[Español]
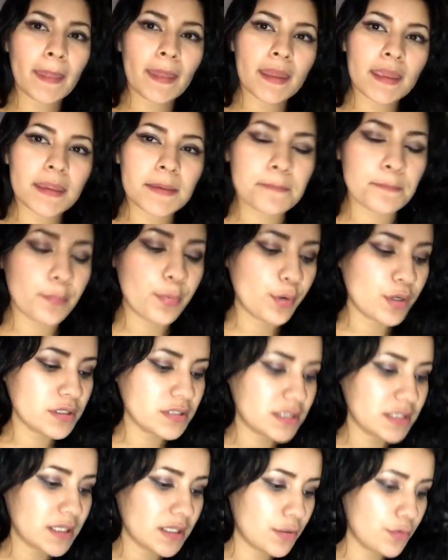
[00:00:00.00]
y pues
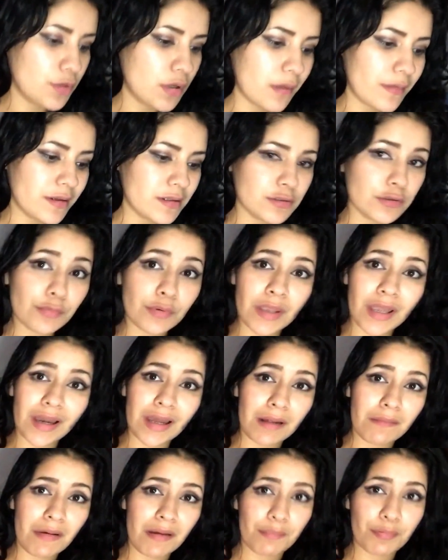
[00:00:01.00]
dije, de una vez lo voy a
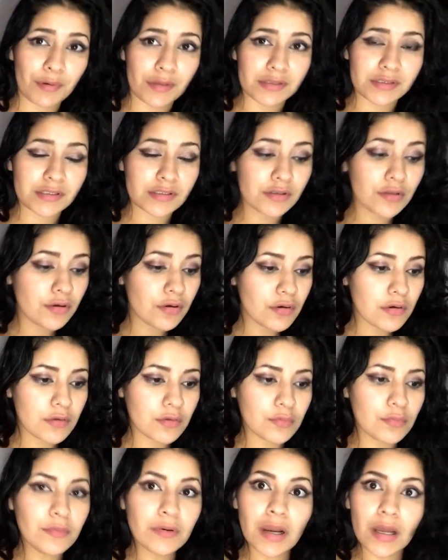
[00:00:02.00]
grabar, porque si no,
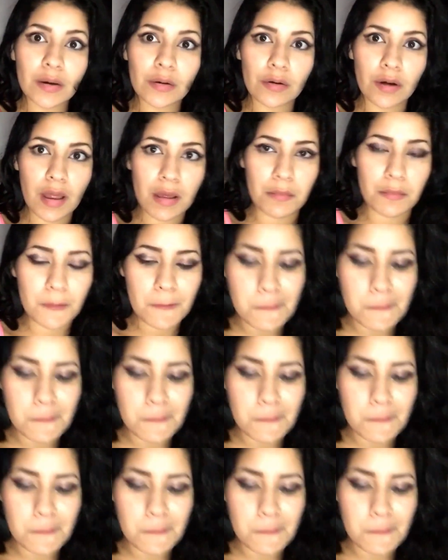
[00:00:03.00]
nunca lo grabo.